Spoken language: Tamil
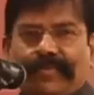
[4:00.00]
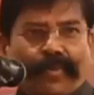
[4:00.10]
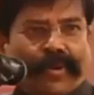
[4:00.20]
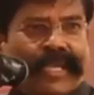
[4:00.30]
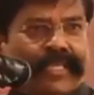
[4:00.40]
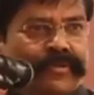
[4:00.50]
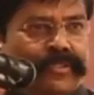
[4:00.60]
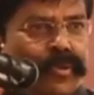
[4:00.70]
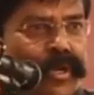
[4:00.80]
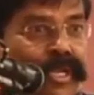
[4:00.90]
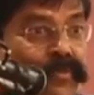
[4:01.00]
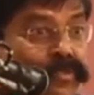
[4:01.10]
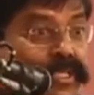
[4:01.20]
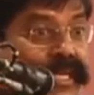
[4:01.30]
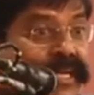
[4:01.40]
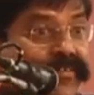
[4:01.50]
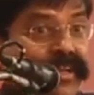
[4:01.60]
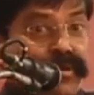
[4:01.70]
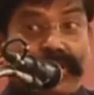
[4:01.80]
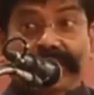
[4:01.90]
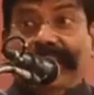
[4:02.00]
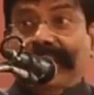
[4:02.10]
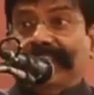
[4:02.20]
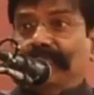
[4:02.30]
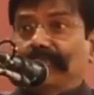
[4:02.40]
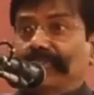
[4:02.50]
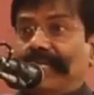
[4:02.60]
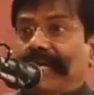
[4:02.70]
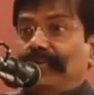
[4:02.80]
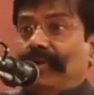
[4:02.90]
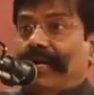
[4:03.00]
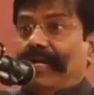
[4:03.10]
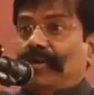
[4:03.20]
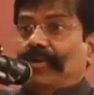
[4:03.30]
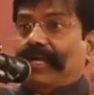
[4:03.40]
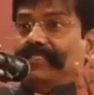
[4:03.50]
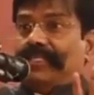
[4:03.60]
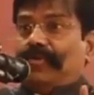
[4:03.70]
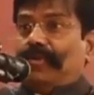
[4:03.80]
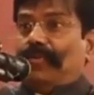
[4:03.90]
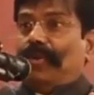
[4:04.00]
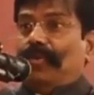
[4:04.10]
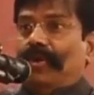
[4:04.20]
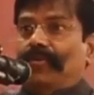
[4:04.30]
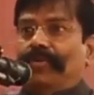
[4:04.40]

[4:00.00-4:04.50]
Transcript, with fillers: அந்த பொண்ணு அங்கேருந்து வந்துச்சு ஒரே மூச்சில் என்னை விட குறைஞ்ச நேரத்தில் சுட்டுச்சு அதுவும் ஆறு ரவுண்டுக்கு அஞ்சு ரவுண்டு புல் ஒரு